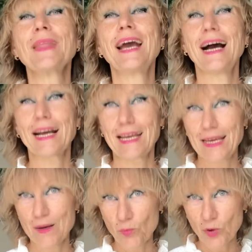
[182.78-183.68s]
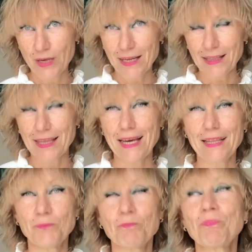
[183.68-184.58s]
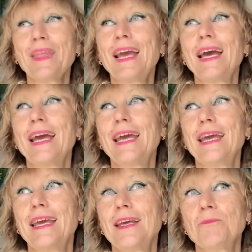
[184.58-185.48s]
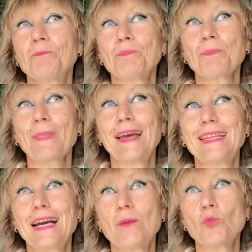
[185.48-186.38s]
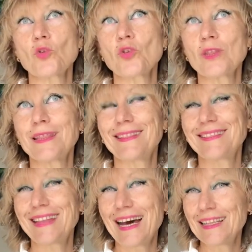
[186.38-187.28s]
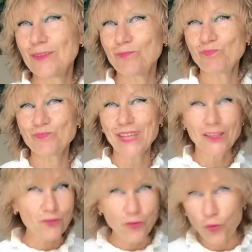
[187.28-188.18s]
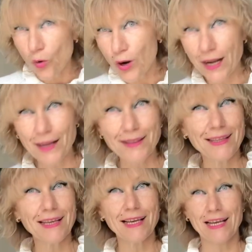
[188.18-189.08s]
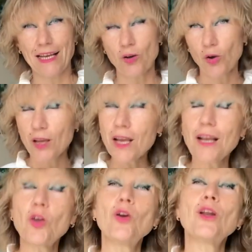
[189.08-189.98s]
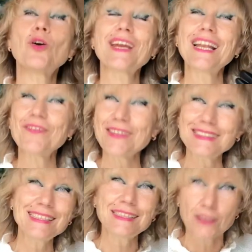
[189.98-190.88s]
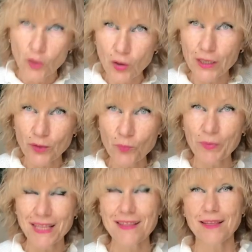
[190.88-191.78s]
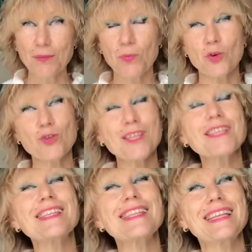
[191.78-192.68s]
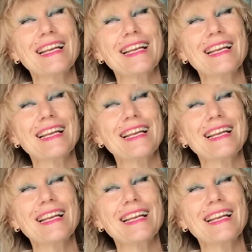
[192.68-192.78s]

aquella mujer tan, eh, digamos, tan, tan fuerte que lo, que le fascinó en un principio. Ese es